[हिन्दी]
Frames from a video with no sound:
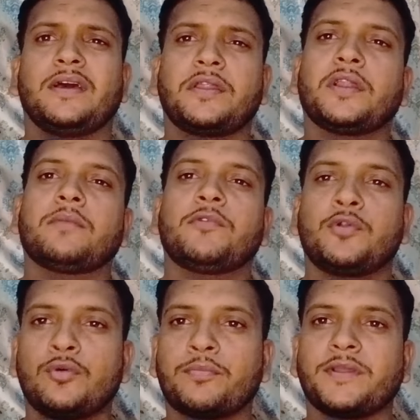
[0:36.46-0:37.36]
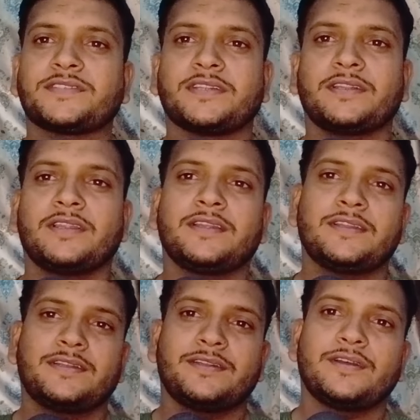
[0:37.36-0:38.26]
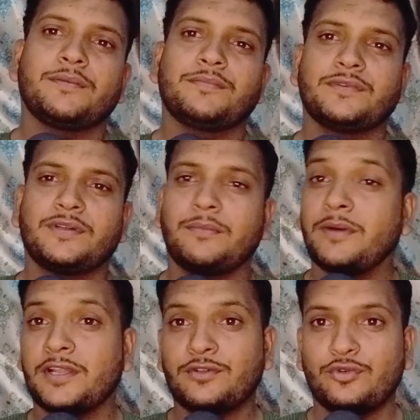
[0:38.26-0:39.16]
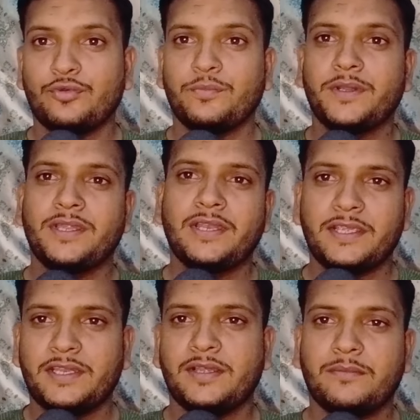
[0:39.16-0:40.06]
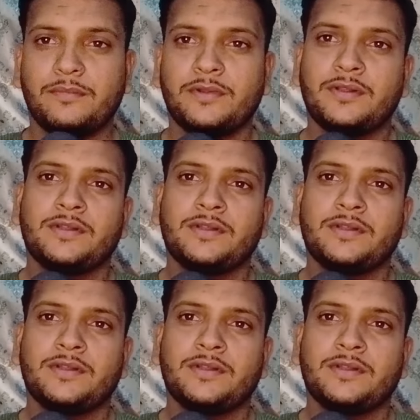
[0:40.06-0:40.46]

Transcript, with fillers: हरियाणा में टॉप के चैनल हैं आप हमारा तो टॉप में नहीं है लेकिन हम